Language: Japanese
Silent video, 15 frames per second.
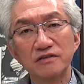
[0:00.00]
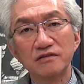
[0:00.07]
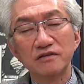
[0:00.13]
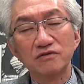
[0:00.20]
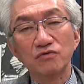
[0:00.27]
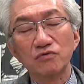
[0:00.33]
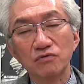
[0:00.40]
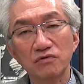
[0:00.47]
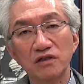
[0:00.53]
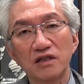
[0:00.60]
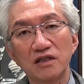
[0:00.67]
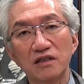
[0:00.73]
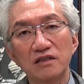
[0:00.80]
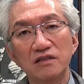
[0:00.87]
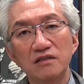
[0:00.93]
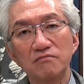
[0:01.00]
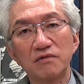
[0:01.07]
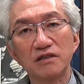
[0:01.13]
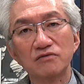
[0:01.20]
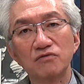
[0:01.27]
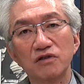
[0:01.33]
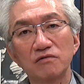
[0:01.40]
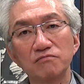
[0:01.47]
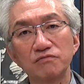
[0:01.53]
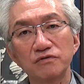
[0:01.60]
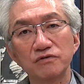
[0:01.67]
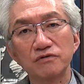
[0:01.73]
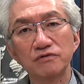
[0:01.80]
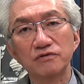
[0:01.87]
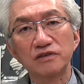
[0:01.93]
でところがまあ、
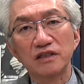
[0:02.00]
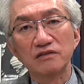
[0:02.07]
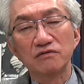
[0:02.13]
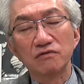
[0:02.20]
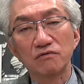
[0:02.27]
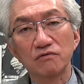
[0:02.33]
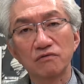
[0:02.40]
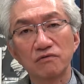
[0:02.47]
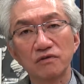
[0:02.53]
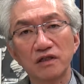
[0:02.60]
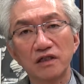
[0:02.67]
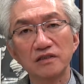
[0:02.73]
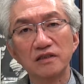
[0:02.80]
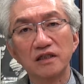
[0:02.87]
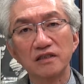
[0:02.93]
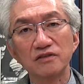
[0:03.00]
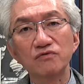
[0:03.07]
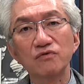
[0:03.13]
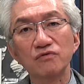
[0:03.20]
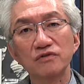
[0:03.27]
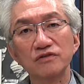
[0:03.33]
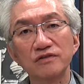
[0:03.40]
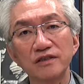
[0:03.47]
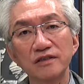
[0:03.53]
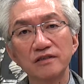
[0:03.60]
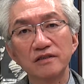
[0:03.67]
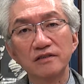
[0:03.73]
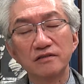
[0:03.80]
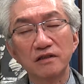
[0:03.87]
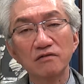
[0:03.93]
トランプさんとの会談以降ですね
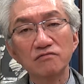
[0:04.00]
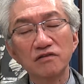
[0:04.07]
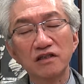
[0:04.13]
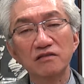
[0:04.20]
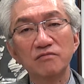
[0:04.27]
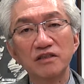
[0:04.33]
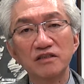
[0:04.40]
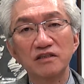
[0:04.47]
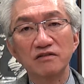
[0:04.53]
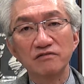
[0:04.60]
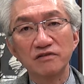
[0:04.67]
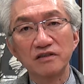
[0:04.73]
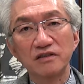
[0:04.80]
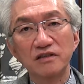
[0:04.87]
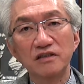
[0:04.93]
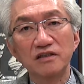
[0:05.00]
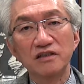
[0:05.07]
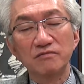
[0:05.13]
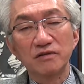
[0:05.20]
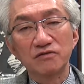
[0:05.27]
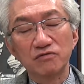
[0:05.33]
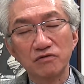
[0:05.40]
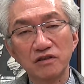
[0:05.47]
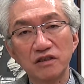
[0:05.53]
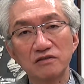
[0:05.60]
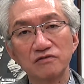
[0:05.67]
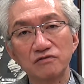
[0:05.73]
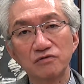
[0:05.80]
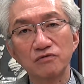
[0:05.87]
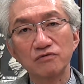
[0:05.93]
なくなりましたので今とりあえ
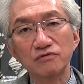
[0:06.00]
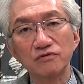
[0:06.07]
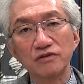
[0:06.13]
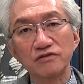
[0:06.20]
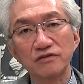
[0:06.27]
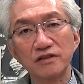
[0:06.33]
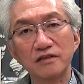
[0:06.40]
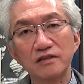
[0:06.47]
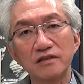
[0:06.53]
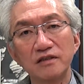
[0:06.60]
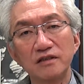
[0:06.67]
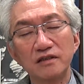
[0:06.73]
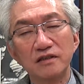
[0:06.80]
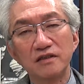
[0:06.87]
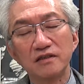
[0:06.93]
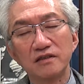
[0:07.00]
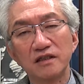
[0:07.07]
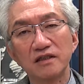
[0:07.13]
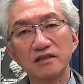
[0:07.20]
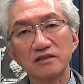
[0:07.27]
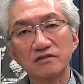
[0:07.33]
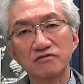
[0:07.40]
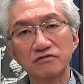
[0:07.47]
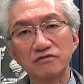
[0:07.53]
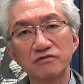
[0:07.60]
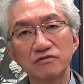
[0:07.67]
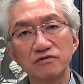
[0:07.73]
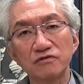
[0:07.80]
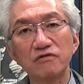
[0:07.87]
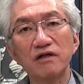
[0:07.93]
ずそういうですね、えー、待機する
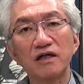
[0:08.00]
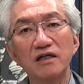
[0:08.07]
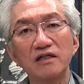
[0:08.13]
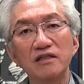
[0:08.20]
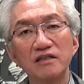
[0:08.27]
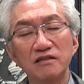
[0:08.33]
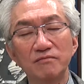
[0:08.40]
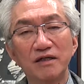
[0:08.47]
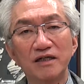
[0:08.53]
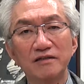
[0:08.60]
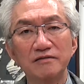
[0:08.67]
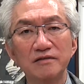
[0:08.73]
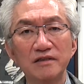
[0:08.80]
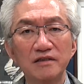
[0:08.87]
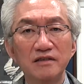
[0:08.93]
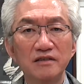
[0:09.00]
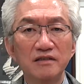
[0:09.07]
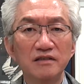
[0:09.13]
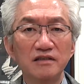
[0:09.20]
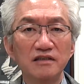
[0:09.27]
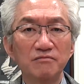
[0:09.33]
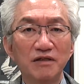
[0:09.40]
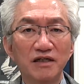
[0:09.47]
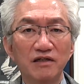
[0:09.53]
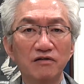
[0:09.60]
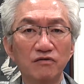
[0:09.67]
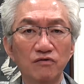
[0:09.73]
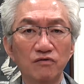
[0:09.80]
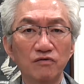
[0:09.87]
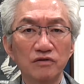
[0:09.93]
というのは今、えー、今、
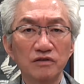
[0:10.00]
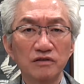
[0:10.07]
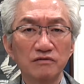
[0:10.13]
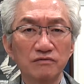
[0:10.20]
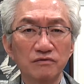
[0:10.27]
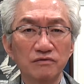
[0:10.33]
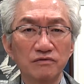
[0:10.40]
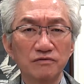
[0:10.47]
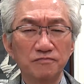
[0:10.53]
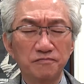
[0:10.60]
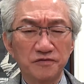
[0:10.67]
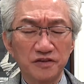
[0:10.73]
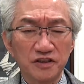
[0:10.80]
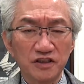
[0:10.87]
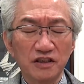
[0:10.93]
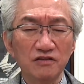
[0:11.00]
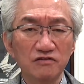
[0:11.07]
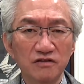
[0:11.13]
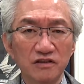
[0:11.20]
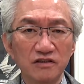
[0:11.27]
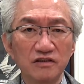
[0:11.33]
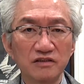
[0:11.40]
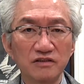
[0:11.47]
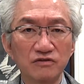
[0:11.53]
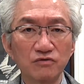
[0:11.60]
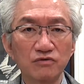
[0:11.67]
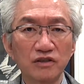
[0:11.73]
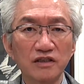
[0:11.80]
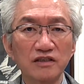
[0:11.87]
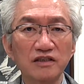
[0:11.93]
あのしなくていい
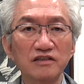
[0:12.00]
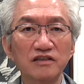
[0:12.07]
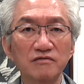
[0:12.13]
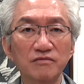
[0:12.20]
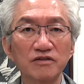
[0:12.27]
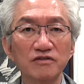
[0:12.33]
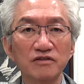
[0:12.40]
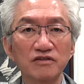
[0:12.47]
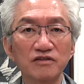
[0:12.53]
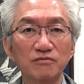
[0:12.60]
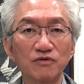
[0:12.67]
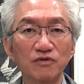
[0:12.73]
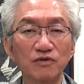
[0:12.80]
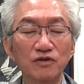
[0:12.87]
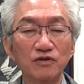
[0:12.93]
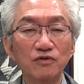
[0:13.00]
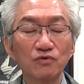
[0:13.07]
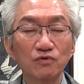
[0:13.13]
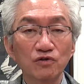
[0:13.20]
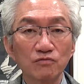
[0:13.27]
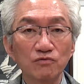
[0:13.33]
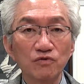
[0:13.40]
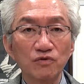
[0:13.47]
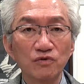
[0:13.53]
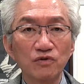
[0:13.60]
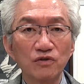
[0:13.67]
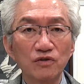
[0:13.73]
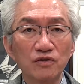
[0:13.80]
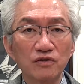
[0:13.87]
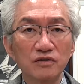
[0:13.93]
状態になっていますけれどもこれ
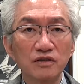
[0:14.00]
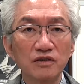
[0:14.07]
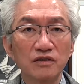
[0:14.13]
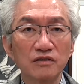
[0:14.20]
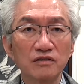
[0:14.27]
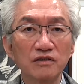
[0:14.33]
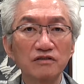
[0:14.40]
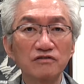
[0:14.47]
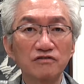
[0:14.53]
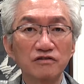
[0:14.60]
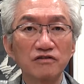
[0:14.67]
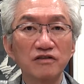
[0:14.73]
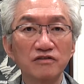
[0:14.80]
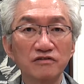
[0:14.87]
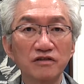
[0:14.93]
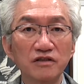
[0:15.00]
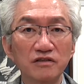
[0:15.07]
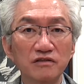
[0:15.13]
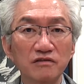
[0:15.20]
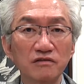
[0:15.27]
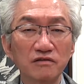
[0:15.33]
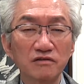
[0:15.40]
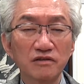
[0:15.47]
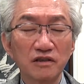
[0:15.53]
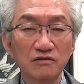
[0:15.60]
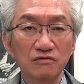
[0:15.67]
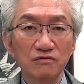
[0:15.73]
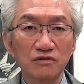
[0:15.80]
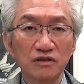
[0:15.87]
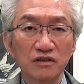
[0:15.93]
も、えー、現実にですね北
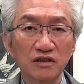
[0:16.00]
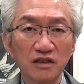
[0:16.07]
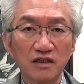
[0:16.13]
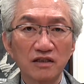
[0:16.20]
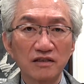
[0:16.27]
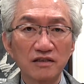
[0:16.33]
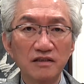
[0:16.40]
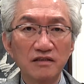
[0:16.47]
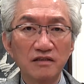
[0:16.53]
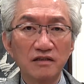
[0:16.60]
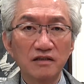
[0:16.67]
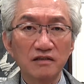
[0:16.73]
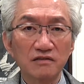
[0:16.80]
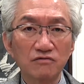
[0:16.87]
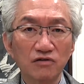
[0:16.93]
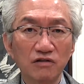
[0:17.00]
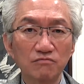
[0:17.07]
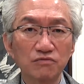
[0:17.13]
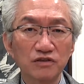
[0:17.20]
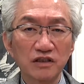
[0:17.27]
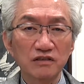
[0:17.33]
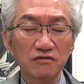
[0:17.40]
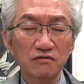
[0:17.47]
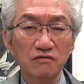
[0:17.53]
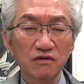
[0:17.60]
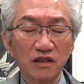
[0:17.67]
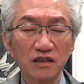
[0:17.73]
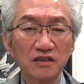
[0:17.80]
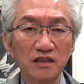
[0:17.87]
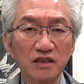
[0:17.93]
朝鮮がトランプさんとの
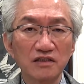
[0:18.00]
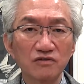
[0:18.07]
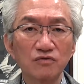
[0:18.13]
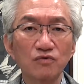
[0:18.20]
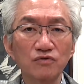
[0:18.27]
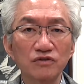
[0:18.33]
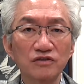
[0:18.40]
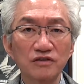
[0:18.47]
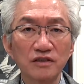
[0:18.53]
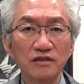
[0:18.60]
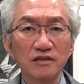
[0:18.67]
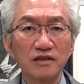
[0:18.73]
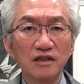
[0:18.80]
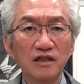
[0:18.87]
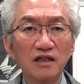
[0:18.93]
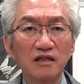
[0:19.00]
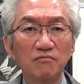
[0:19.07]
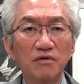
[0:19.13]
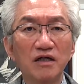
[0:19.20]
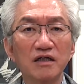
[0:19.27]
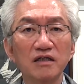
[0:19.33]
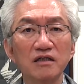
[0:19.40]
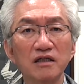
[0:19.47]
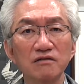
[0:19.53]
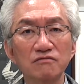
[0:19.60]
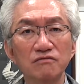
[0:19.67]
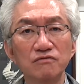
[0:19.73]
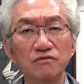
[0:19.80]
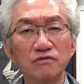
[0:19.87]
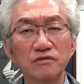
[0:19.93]
会談以降ですね、まあ、
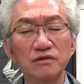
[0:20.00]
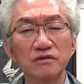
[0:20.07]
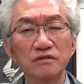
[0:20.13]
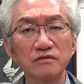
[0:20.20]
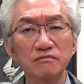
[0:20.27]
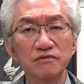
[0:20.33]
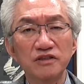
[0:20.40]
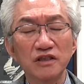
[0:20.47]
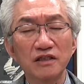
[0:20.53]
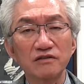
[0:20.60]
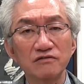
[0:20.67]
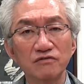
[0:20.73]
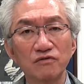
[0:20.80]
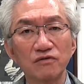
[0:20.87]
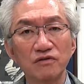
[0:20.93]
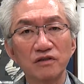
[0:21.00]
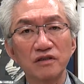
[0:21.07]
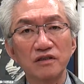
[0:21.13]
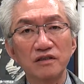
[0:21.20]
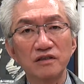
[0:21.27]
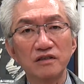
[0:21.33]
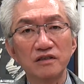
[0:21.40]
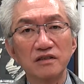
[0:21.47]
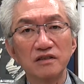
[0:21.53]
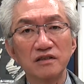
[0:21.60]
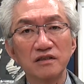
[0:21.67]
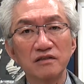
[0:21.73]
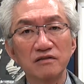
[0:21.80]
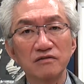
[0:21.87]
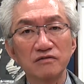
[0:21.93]
核、えー、ミサイルの、
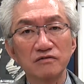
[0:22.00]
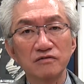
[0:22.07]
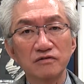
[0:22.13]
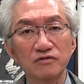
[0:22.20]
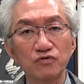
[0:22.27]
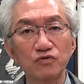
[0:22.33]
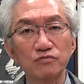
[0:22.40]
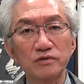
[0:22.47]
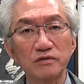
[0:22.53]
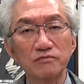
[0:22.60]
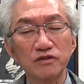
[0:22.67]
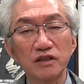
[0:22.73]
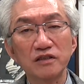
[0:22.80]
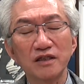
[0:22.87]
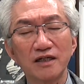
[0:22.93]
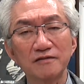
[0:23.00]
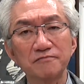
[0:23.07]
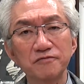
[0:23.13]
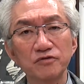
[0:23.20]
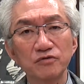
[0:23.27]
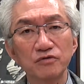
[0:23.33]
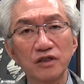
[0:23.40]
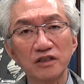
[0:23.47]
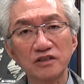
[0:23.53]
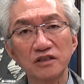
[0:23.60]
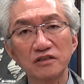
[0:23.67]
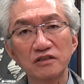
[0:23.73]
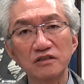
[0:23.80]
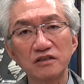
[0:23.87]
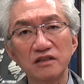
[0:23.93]
えー、装備に向けたそういう発
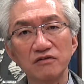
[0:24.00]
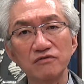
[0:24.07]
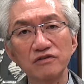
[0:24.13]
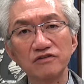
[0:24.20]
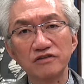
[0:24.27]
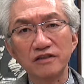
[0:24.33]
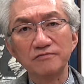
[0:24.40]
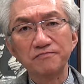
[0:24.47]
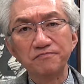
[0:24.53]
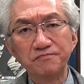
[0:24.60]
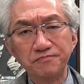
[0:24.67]
射実験をですね